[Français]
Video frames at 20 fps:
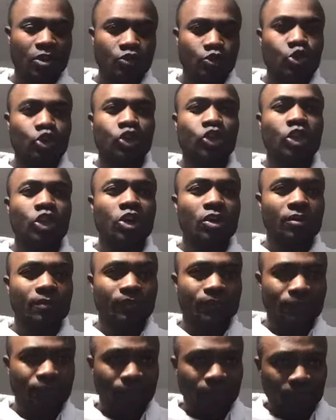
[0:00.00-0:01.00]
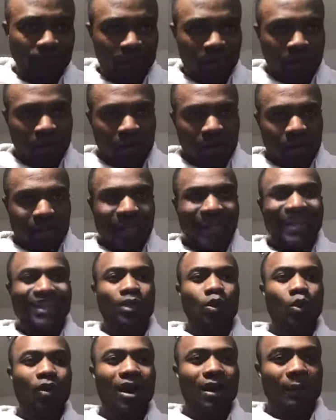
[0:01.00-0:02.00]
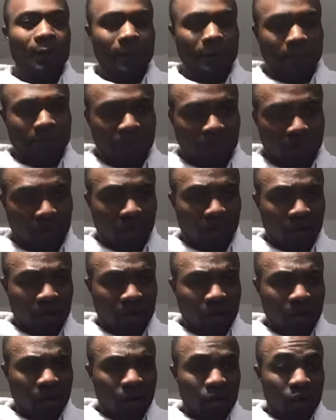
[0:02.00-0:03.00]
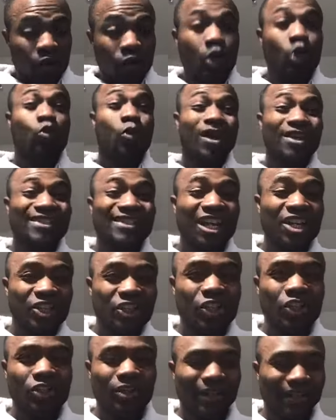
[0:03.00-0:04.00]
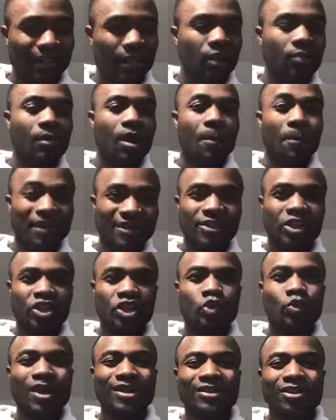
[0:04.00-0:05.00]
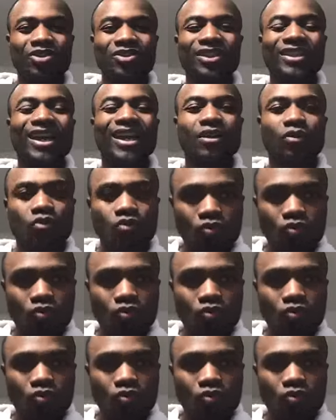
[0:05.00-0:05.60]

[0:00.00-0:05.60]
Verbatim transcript: du jeu électoral de quoi il s'agit réellement Parce que je dois être très